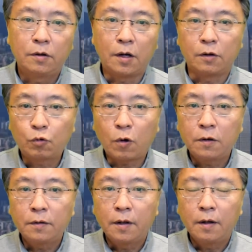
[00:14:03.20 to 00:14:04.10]
啊，
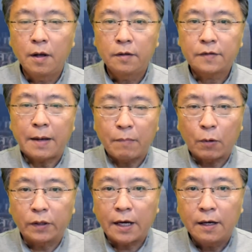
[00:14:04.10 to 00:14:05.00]
说在美
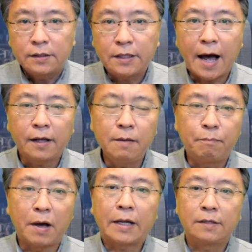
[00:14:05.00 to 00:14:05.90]
国的强硬
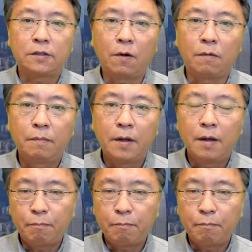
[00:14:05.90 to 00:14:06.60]
表态之后，